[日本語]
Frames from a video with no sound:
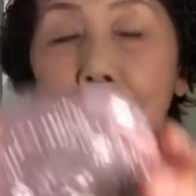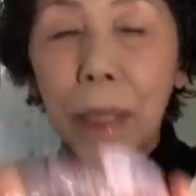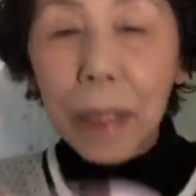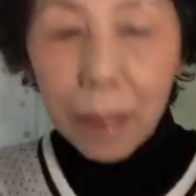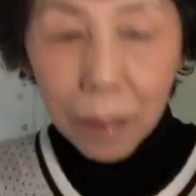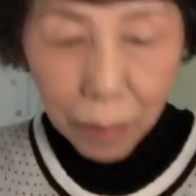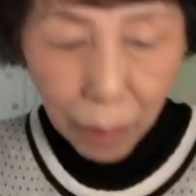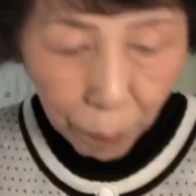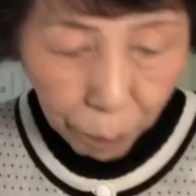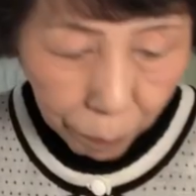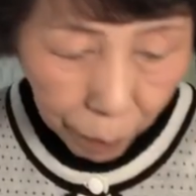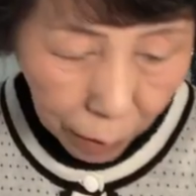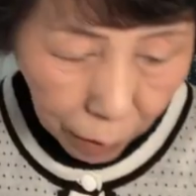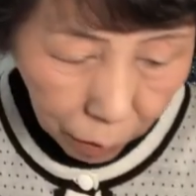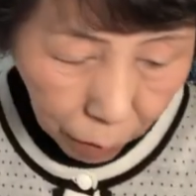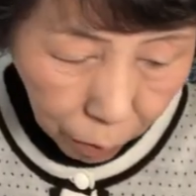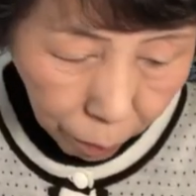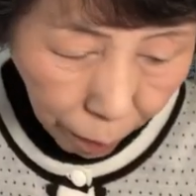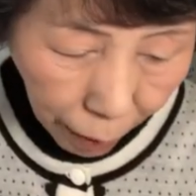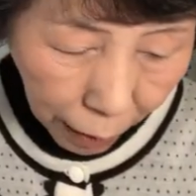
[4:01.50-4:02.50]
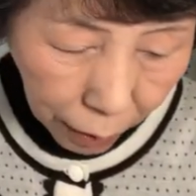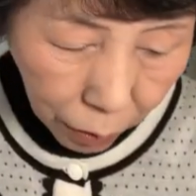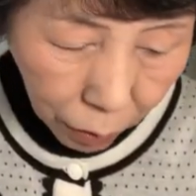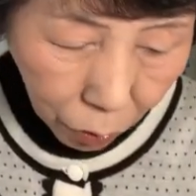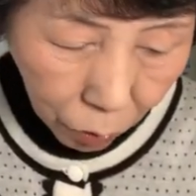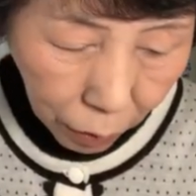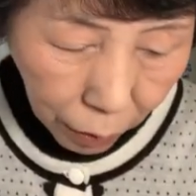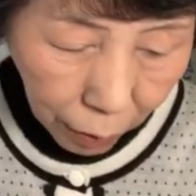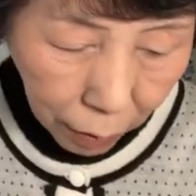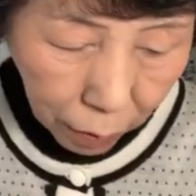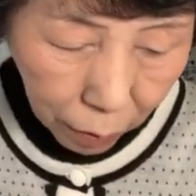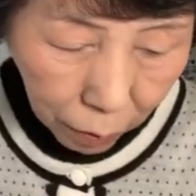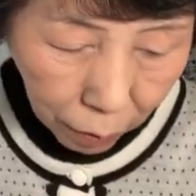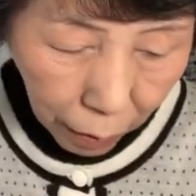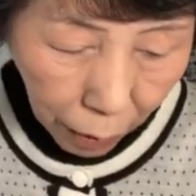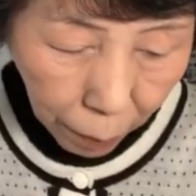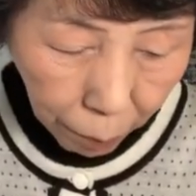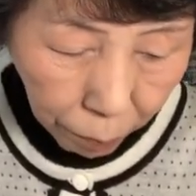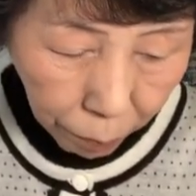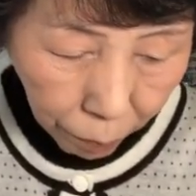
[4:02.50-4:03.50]
ますねピンクバージョンです
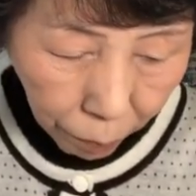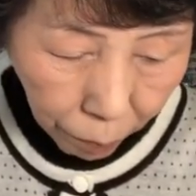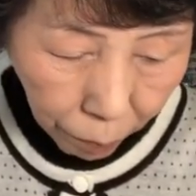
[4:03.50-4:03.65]
ね